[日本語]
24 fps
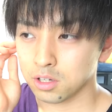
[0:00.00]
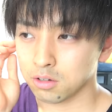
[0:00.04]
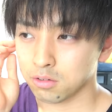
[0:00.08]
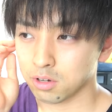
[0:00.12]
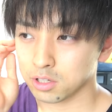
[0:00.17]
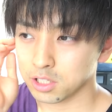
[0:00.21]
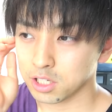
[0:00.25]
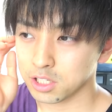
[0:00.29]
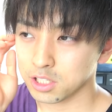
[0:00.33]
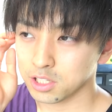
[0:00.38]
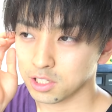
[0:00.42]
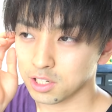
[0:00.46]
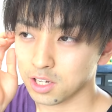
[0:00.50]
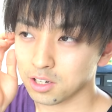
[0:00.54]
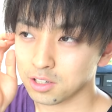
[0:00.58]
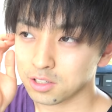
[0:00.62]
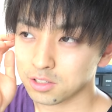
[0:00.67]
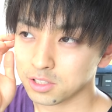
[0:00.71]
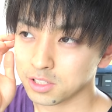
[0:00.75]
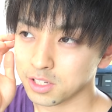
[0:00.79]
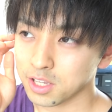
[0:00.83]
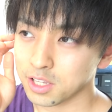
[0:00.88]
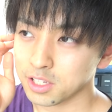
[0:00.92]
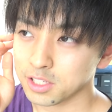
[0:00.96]
私
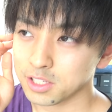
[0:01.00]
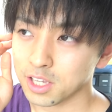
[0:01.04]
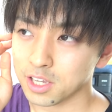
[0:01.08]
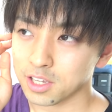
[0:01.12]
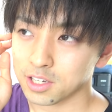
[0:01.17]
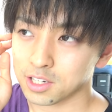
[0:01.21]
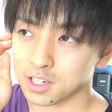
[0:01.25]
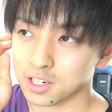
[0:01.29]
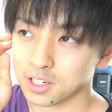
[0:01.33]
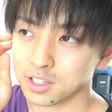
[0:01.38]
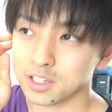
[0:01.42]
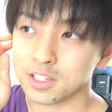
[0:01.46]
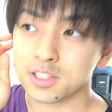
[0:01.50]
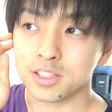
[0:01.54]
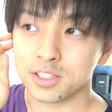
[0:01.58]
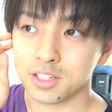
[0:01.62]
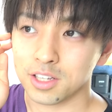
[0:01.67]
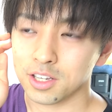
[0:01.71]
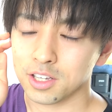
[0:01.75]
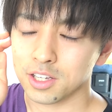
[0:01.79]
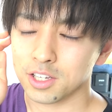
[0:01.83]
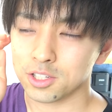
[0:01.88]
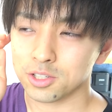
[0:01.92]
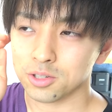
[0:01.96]
学生時代からです
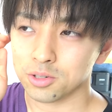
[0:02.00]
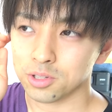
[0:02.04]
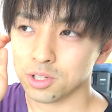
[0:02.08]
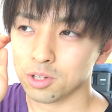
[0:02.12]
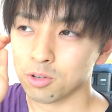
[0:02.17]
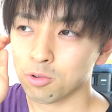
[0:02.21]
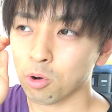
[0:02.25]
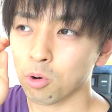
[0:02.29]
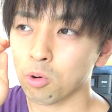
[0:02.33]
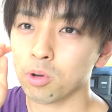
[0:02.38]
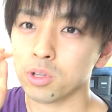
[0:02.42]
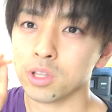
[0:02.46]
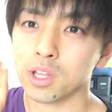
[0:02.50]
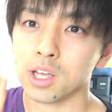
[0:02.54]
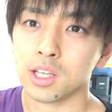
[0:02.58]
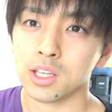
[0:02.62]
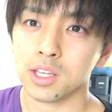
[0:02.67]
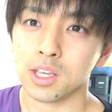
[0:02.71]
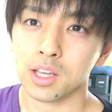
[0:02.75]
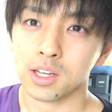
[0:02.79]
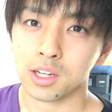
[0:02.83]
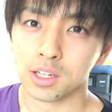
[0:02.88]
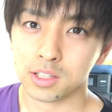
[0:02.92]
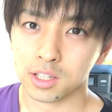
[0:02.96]
ね非常に口
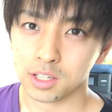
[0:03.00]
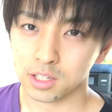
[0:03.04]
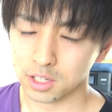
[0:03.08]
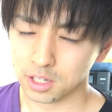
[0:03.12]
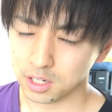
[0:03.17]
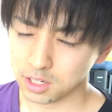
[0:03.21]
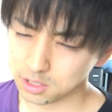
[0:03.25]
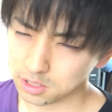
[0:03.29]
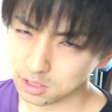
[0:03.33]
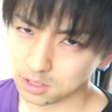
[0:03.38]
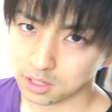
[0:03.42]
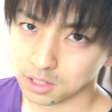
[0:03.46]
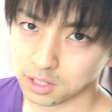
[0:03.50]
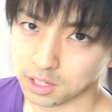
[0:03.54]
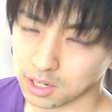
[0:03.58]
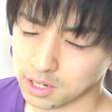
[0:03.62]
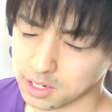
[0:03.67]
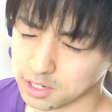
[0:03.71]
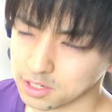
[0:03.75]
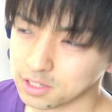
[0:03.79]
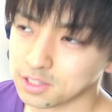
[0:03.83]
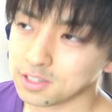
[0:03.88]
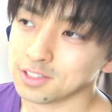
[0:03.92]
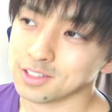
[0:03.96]
内炎ができやすい
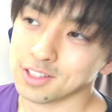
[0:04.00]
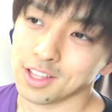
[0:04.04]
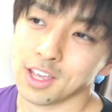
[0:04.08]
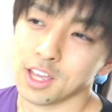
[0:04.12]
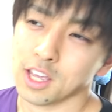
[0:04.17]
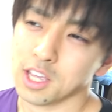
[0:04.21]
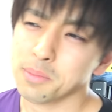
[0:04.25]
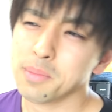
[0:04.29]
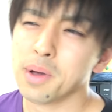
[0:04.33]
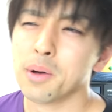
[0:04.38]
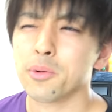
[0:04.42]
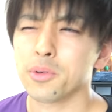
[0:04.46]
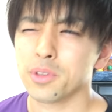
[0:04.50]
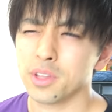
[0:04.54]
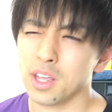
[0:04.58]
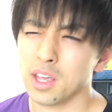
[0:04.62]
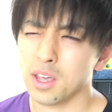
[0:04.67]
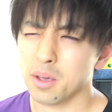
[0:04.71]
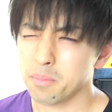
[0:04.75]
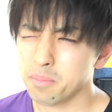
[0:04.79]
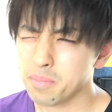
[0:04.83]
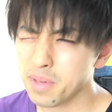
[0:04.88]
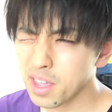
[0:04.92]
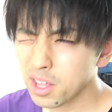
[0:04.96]
体質で今も
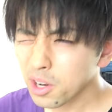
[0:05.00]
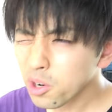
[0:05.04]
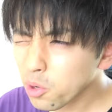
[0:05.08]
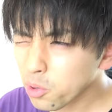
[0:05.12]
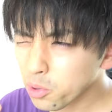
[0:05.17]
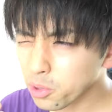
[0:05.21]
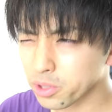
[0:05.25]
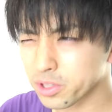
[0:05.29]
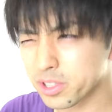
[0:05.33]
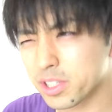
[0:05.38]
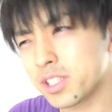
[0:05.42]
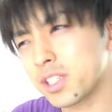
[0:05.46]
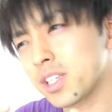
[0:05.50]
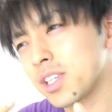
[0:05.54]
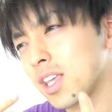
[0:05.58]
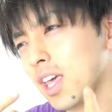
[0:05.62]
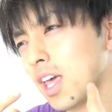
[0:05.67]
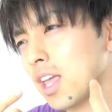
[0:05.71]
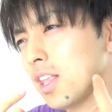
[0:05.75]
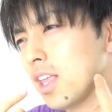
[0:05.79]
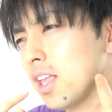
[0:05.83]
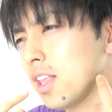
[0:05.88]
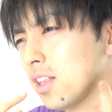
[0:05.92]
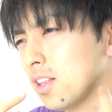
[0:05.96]
ねベロの
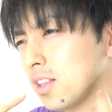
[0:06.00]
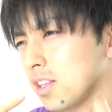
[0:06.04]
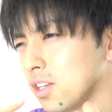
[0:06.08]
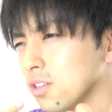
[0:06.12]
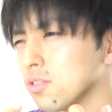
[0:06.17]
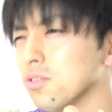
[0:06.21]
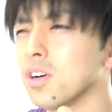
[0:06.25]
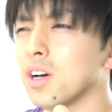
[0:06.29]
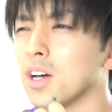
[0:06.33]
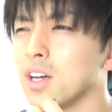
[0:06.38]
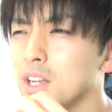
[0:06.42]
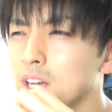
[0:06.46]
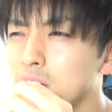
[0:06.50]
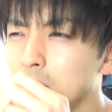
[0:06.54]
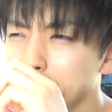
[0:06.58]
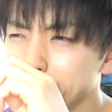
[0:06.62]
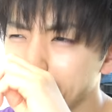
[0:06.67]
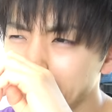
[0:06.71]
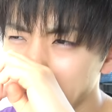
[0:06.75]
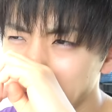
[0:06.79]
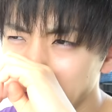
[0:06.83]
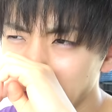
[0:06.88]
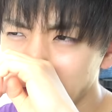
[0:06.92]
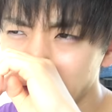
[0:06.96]
付け根っていうのかな
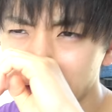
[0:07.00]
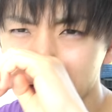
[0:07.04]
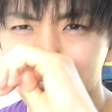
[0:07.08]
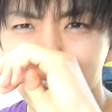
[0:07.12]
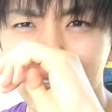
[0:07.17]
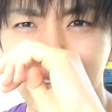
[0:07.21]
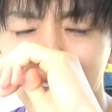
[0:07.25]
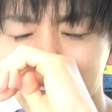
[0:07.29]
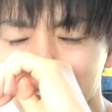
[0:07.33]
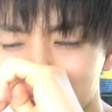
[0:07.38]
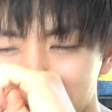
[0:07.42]
にできて